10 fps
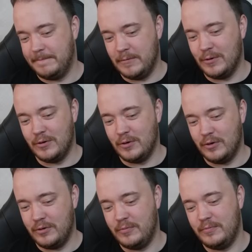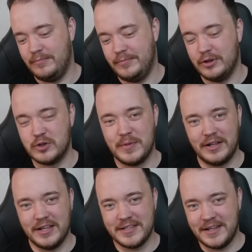Но не то, что у
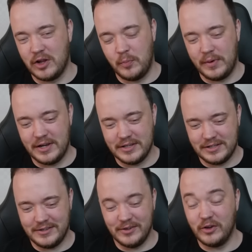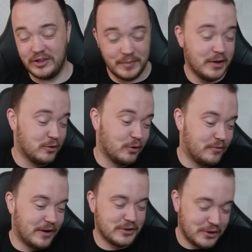меня глаза на лоб полезли, но именно
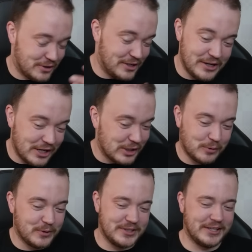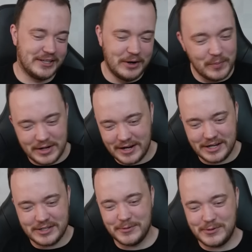тот факт, что это сильнейший ход с отрывом, меня,
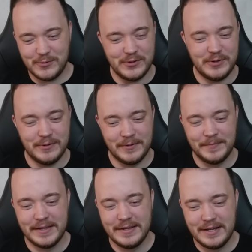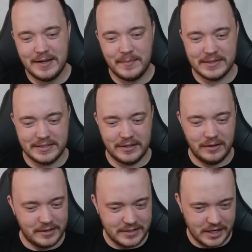конечно, очень удивил.
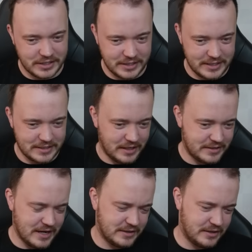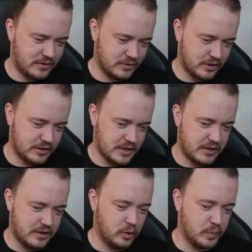Последовал ладья 6, ладья 3 тоже,
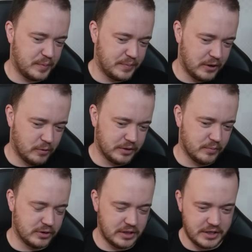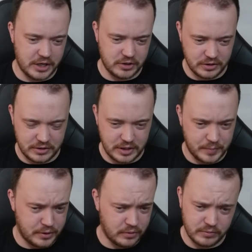кстати, не глупый перевод. Может, ладья еще нужно 3
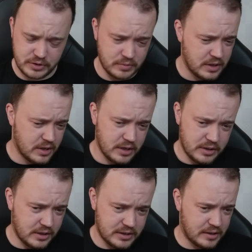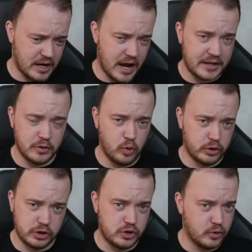придет. В общем, на самом деле, один
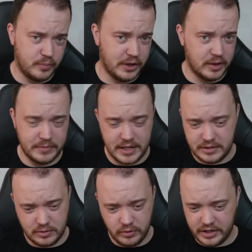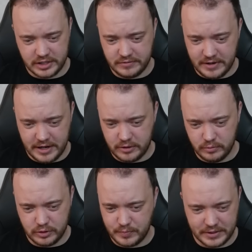ход еще белым дать, конь h2, я
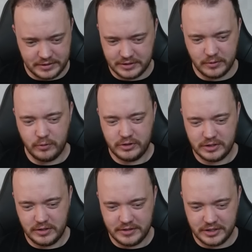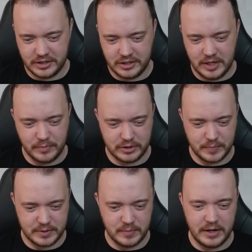думаю, что партия закончится. Ладья же 3
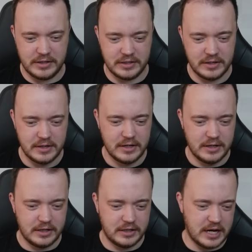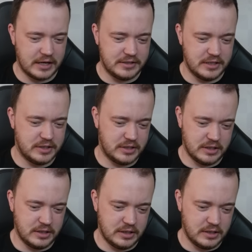просто посмотрите, как здесь
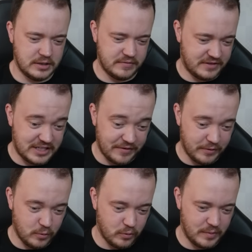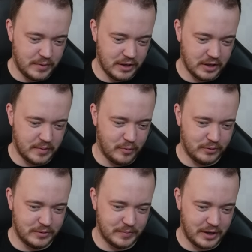э, все фигуры белых
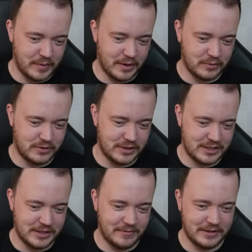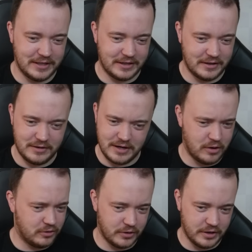будут принимать участие в атаке.
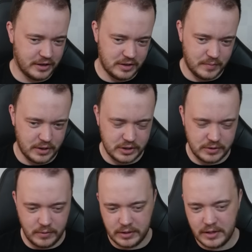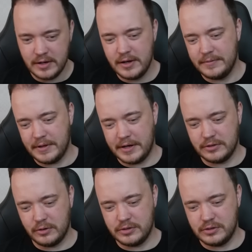Король черных это не переживет, надо
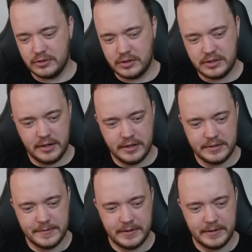срочно что-то делать.